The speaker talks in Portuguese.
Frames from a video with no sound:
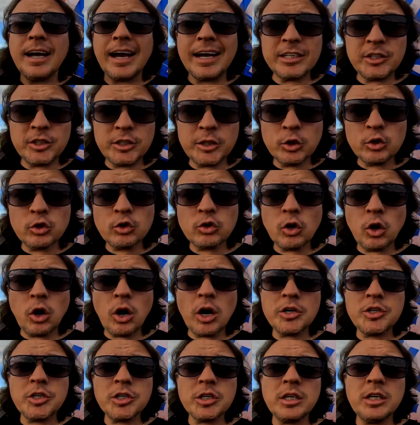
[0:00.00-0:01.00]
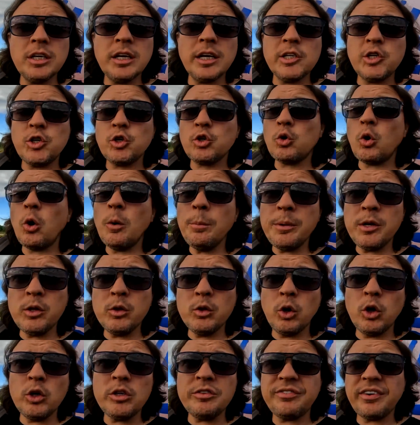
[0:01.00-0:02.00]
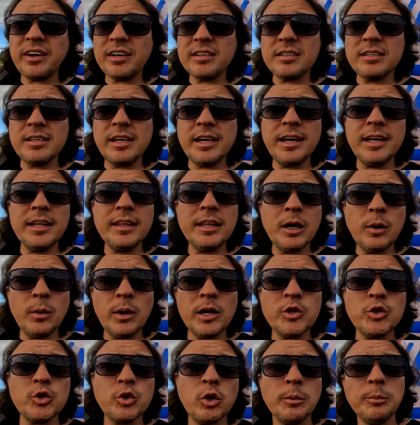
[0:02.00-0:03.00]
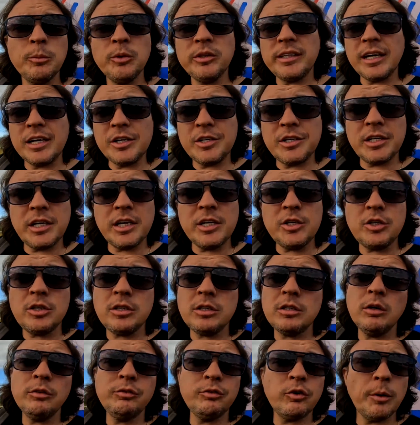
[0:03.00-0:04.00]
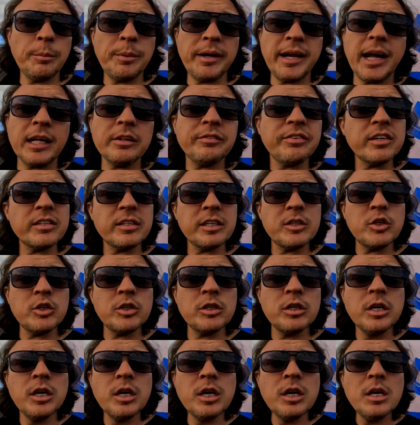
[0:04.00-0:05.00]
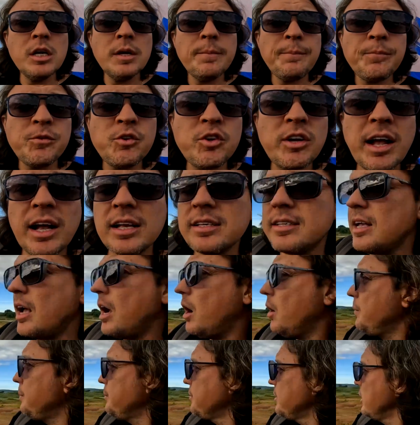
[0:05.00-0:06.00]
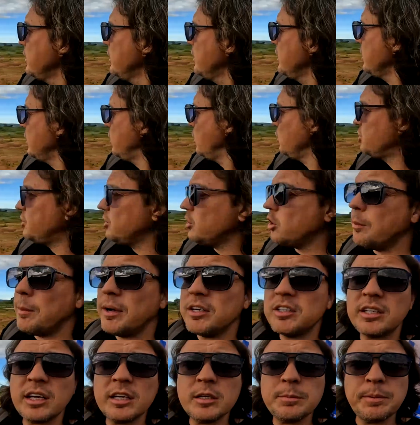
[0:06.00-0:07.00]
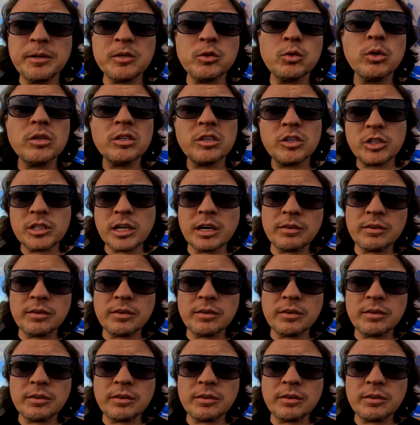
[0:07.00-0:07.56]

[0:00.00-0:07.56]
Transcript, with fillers: A gente deu sorte que a gente combinou de fazer, não achou muita gente, não foi obrigado a fazer de, de casal. Conseguiu mais três pessoas que